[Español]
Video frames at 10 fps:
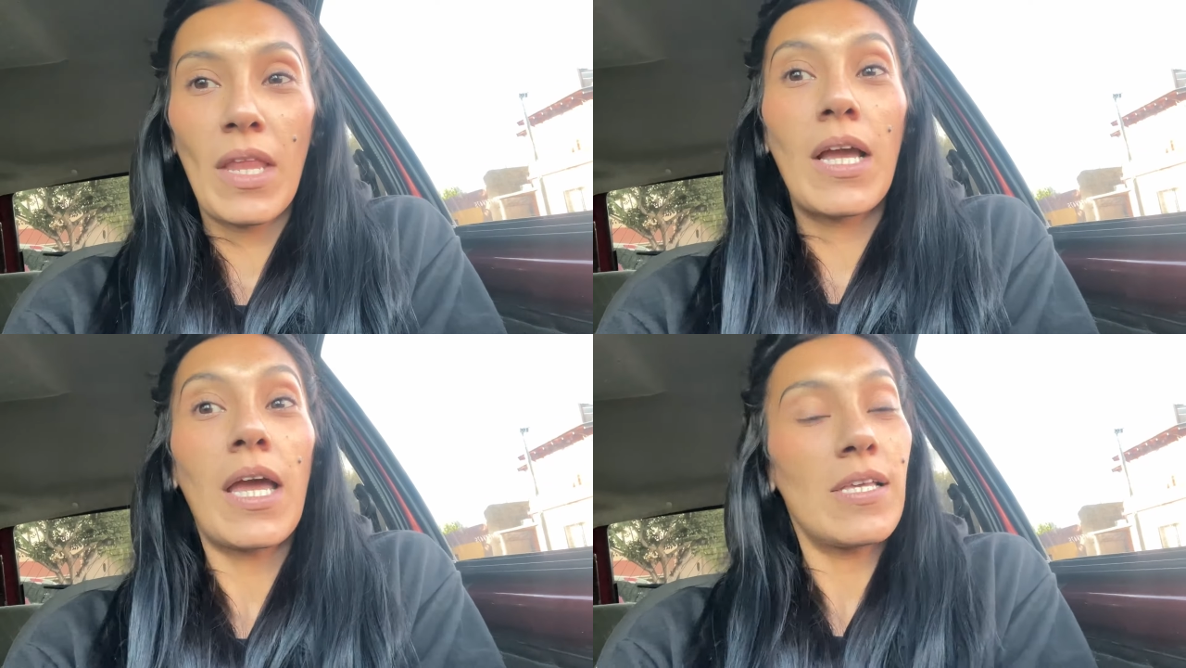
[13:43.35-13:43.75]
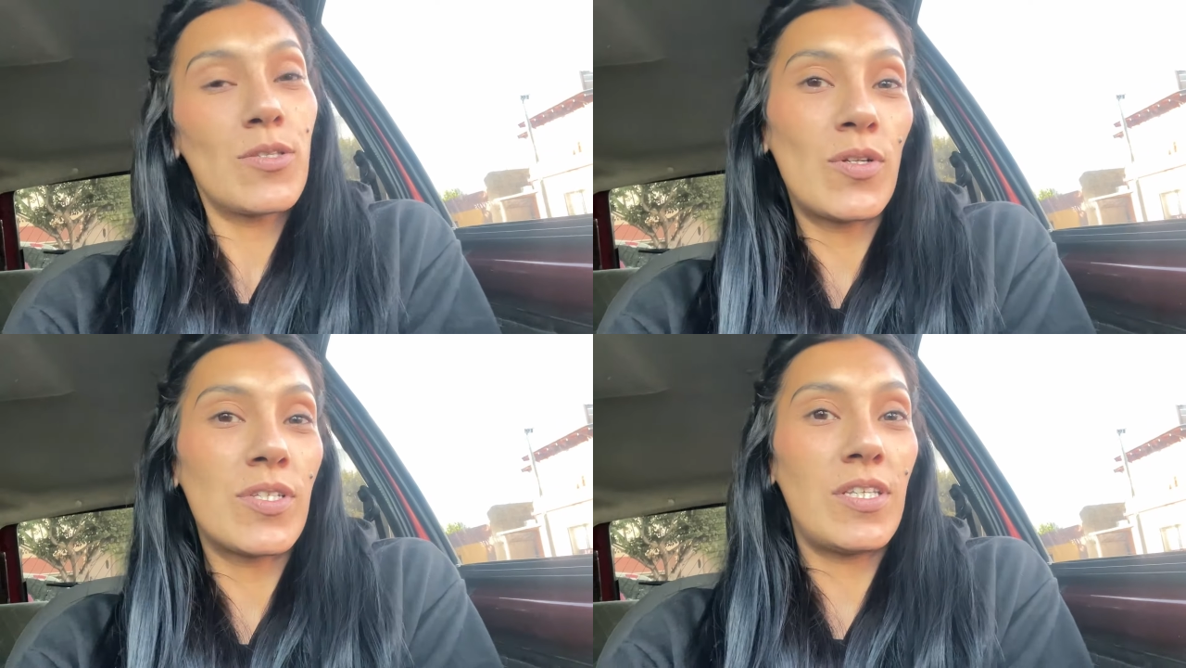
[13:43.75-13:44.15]
que ahí
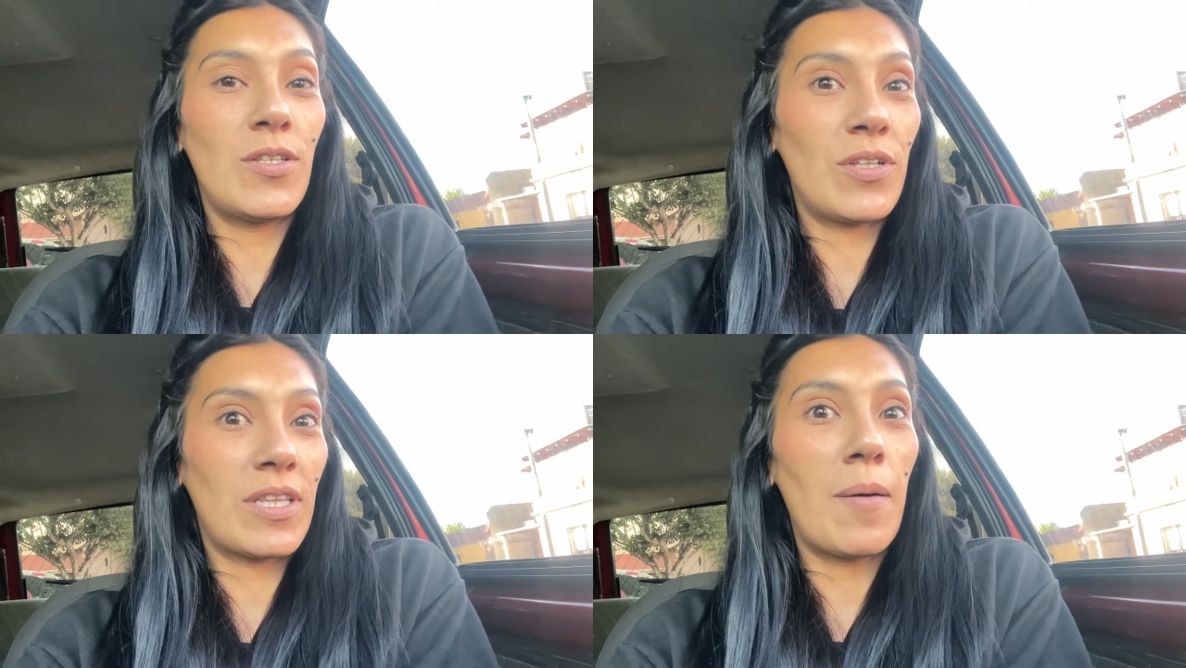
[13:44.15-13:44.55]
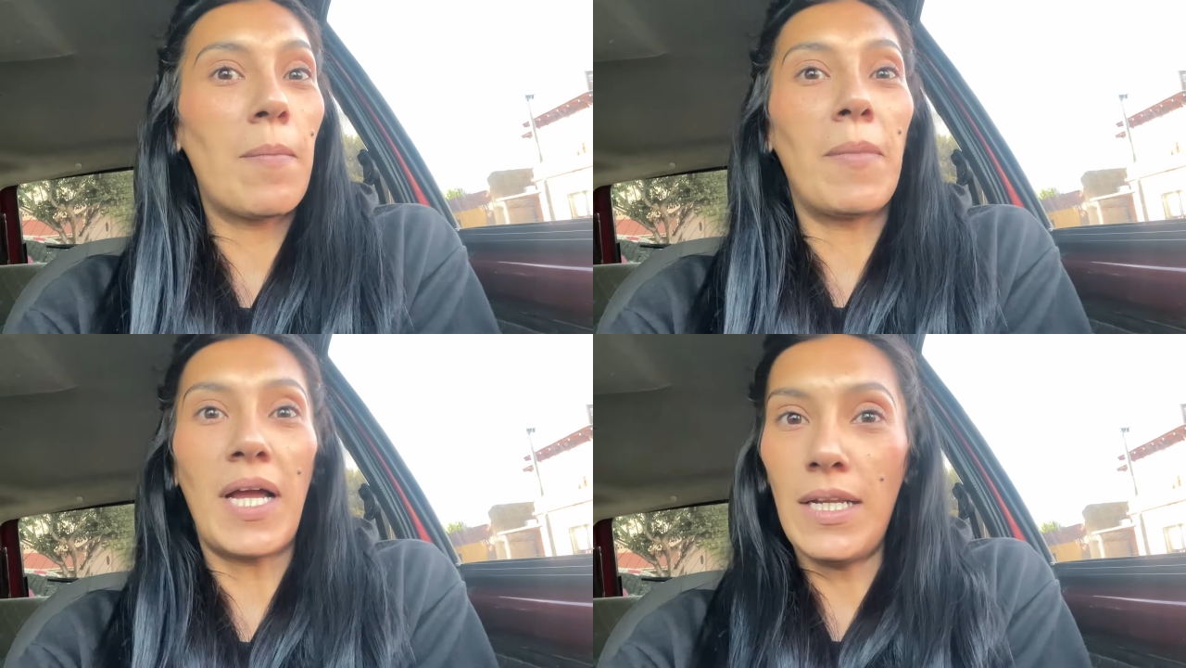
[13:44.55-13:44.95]
solcito está
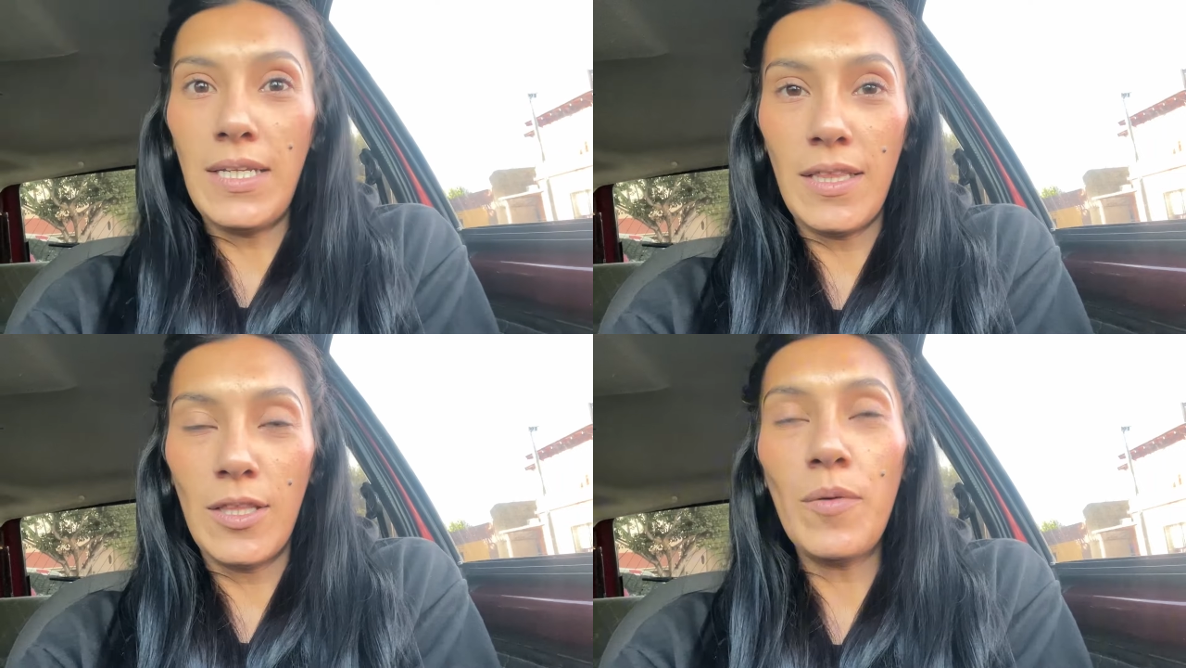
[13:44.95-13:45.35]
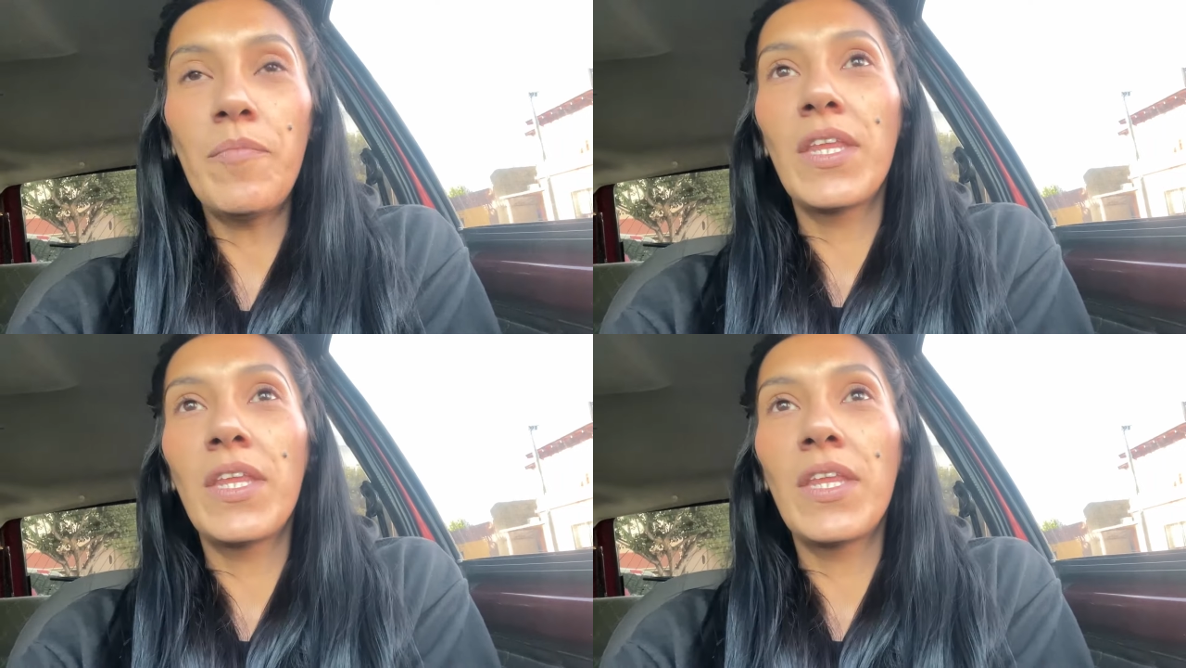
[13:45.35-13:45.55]
más lindo.